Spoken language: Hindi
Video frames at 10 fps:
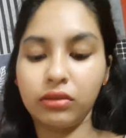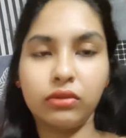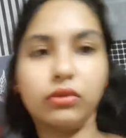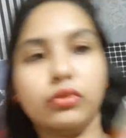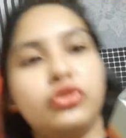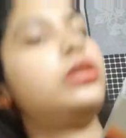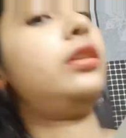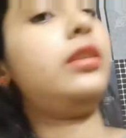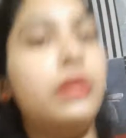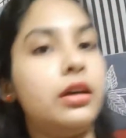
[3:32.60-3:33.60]
तो
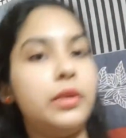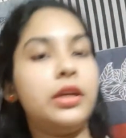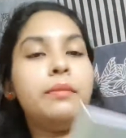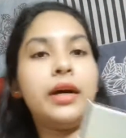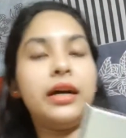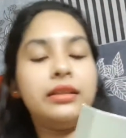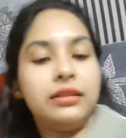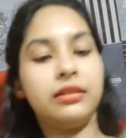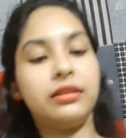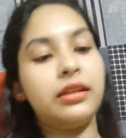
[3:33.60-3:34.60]
चलिए अभी हम बात
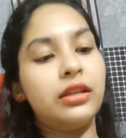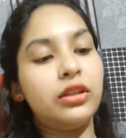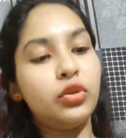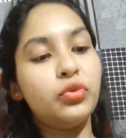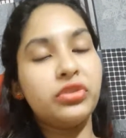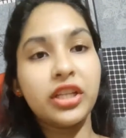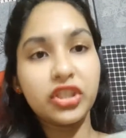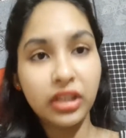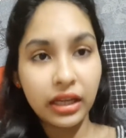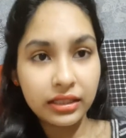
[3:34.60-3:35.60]
करते हैं दूसरे
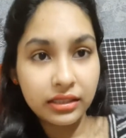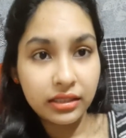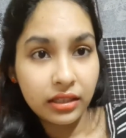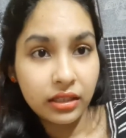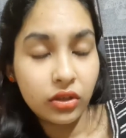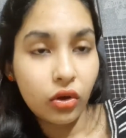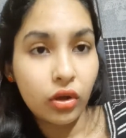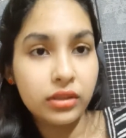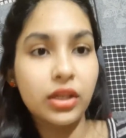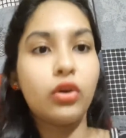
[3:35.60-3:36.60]
शेड्स की
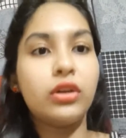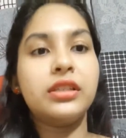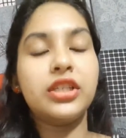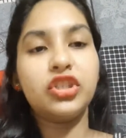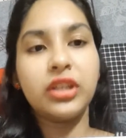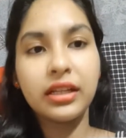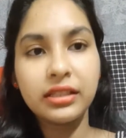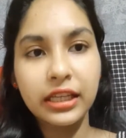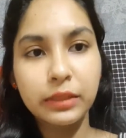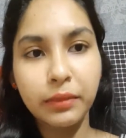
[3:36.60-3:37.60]
कौन से कौन से
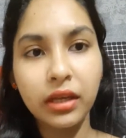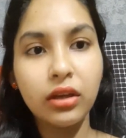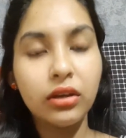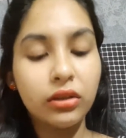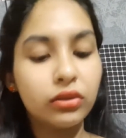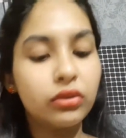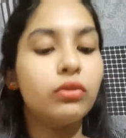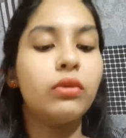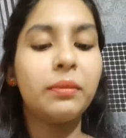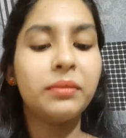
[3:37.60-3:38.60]
शेड्स हैं इसमें
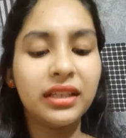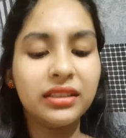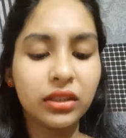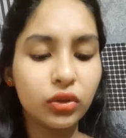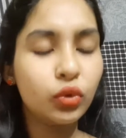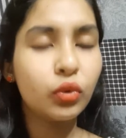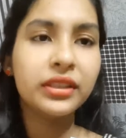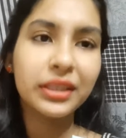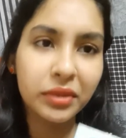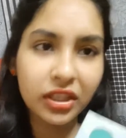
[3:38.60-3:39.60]
तो आप देख सकते हो थोड़े
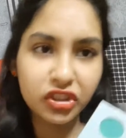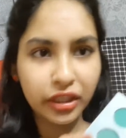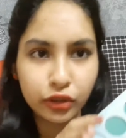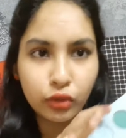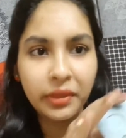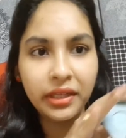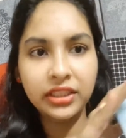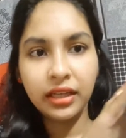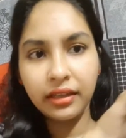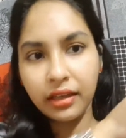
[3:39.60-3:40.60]
सिमिलर शेड्स तो मिल ही
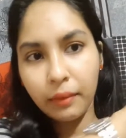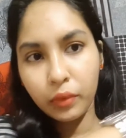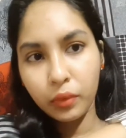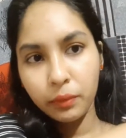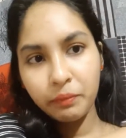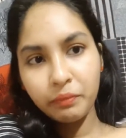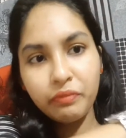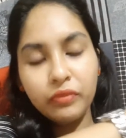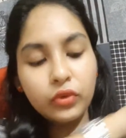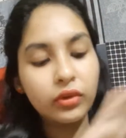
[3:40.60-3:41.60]
जाएंगे आपको
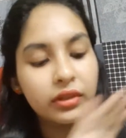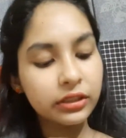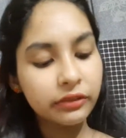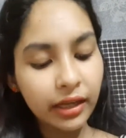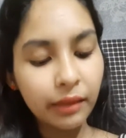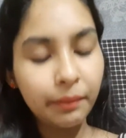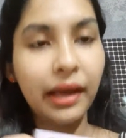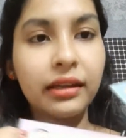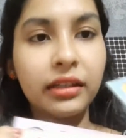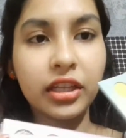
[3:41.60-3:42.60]
तो इस वाले
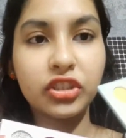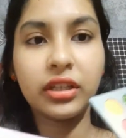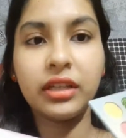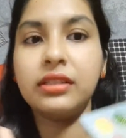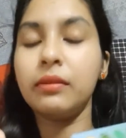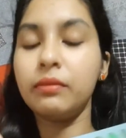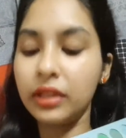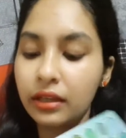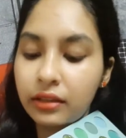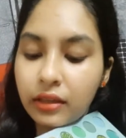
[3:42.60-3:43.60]
पैलेट के शेड्स हम
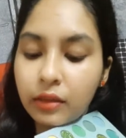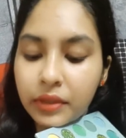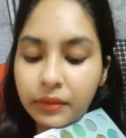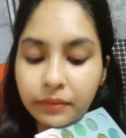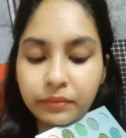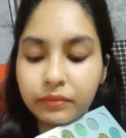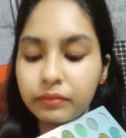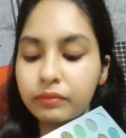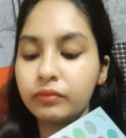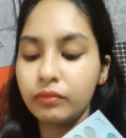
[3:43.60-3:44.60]
देखते हैं अभी
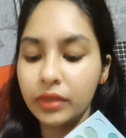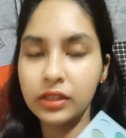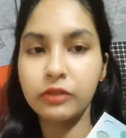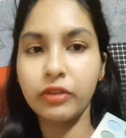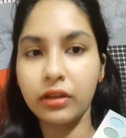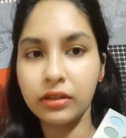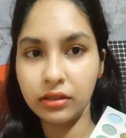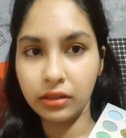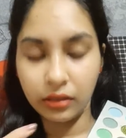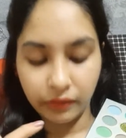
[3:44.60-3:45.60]
मैं इस फिंगर
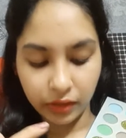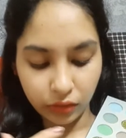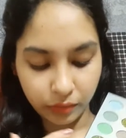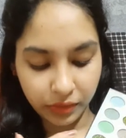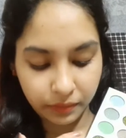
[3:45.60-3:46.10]
से ले जा रही हूँ अभी